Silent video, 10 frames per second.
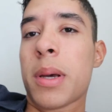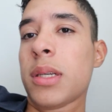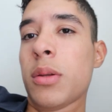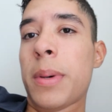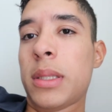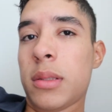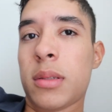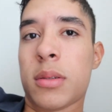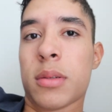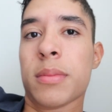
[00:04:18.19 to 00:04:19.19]
me siento
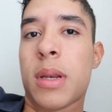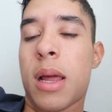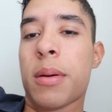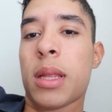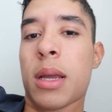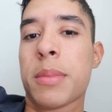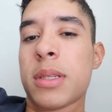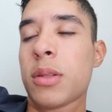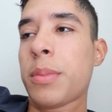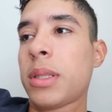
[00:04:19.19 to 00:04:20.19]
patético, la verdad que me
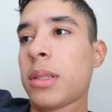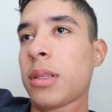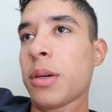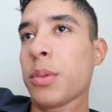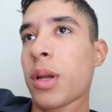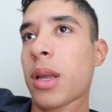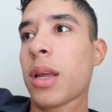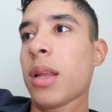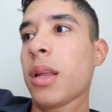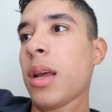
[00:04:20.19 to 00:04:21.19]
siento patético
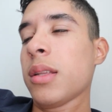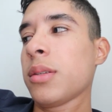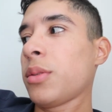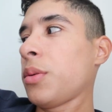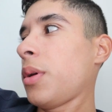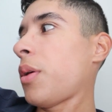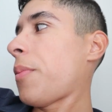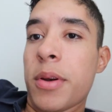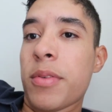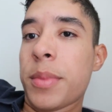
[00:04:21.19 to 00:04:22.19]
porque es el segundo video.
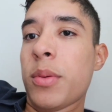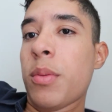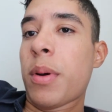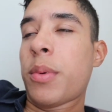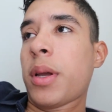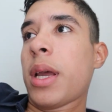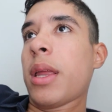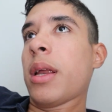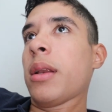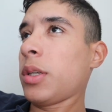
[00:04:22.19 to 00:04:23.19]
Pero fue mi culpa porque
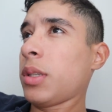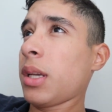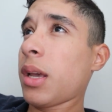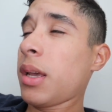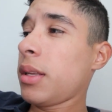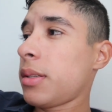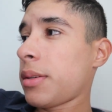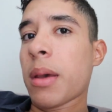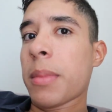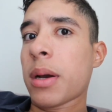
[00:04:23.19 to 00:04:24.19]
ayer no sé qué hice,
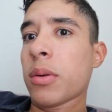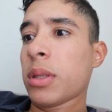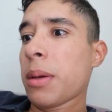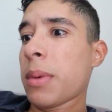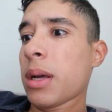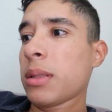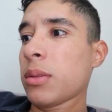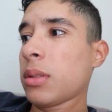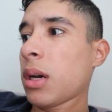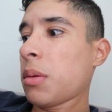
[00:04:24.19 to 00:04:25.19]
que me acosté más,
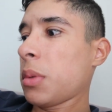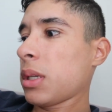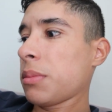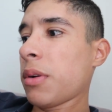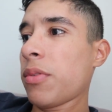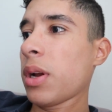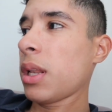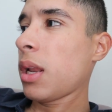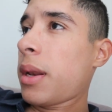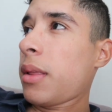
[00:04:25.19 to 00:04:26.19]
o sea, como que se me fue
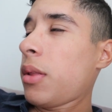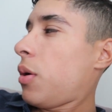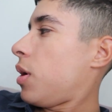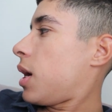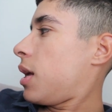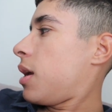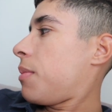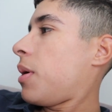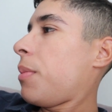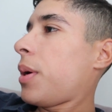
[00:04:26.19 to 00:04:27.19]
el... Perdí dos horas
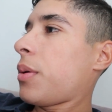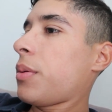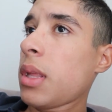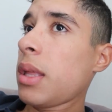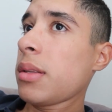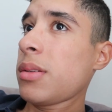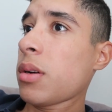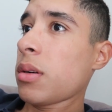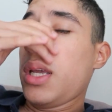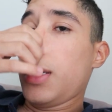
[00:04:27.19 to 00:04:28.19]
ayer más o menos de
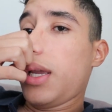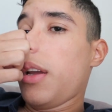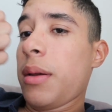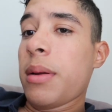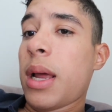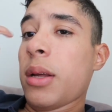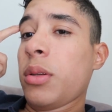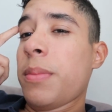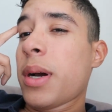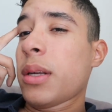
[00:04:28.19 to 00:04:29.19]
edición y las
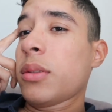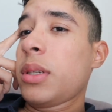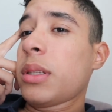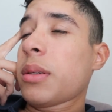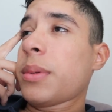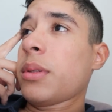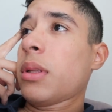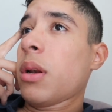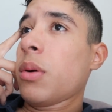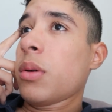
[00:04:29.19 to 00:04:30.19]
estoy pagando ahorita, pero
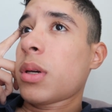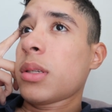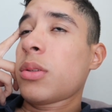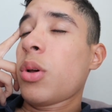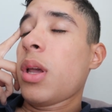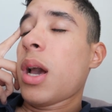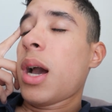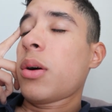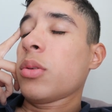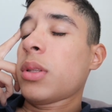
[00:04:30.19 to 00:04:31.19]
te lo juro que estoy
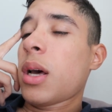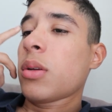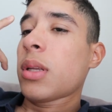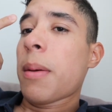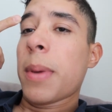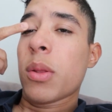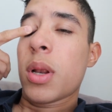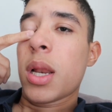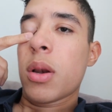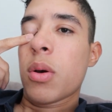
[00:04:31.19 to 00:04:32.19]
agotado, o sea, me
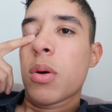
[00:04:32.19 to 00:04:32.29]
duele el